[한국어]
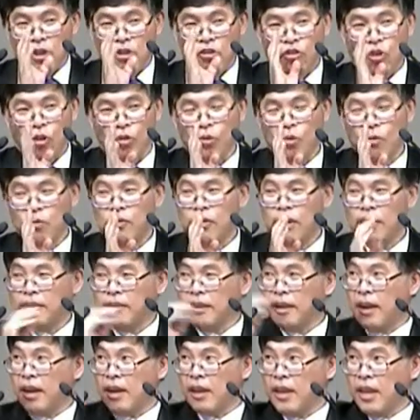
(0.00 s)
적용을 할
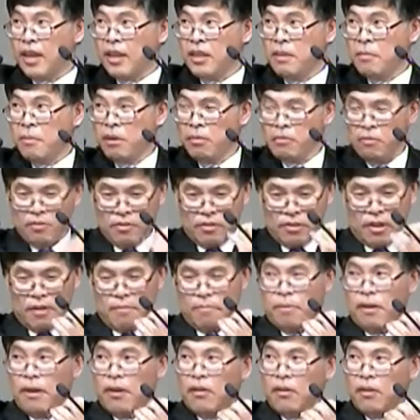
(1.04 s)
때 하나님하고
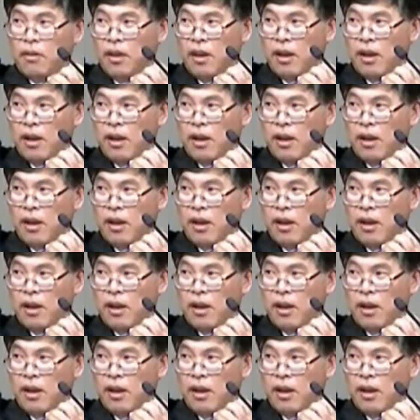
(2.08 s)
딱 봐요.